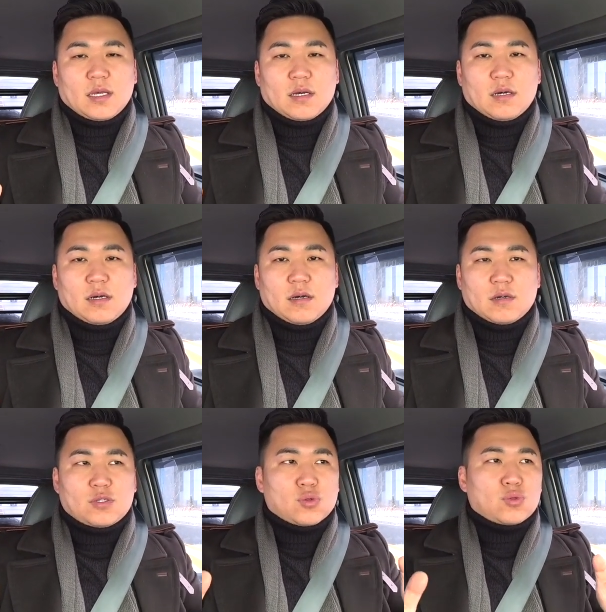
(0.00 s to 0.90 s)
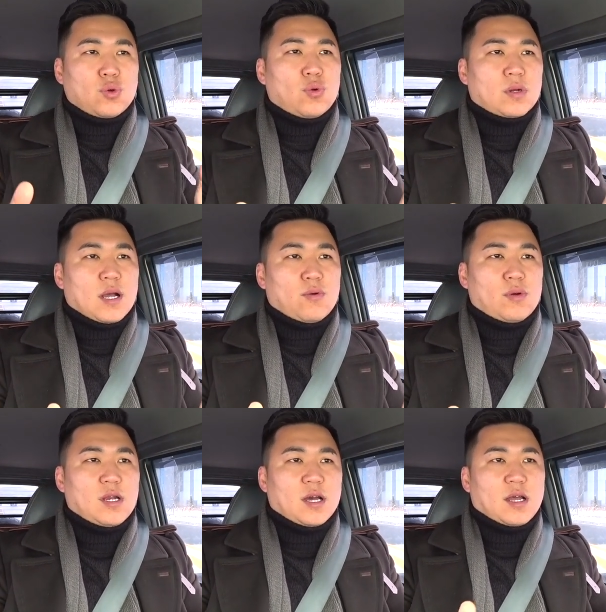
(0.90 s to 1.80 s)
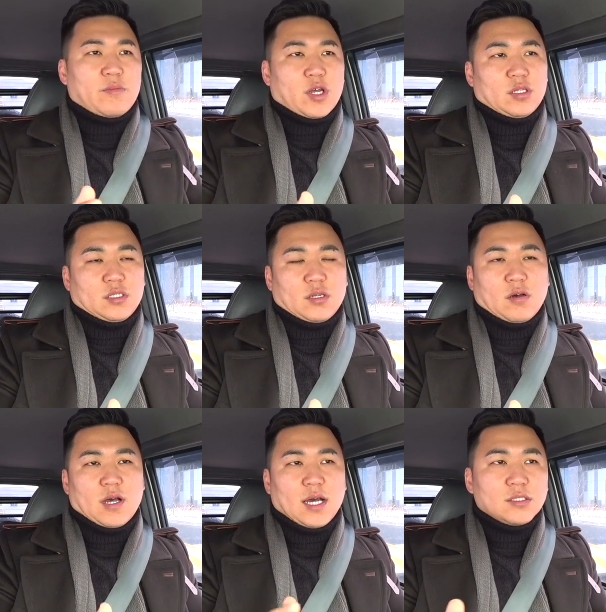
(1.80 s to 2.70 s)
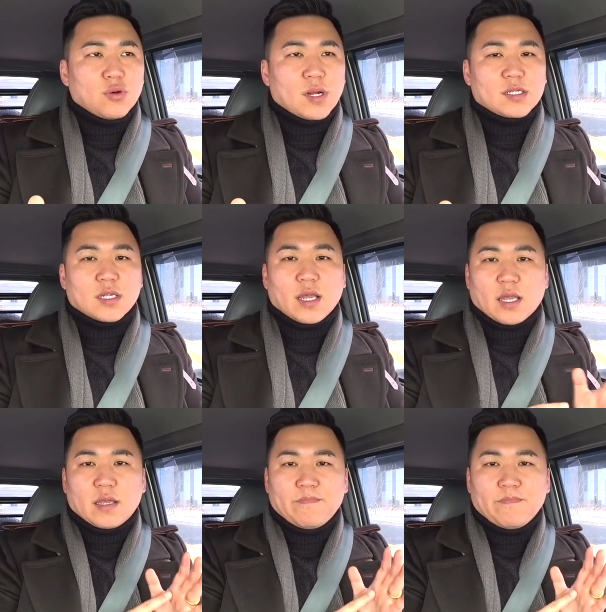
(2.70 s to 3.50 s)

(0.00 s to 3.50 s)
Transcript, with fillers: 어, 속도가 올라가면서 항속할 때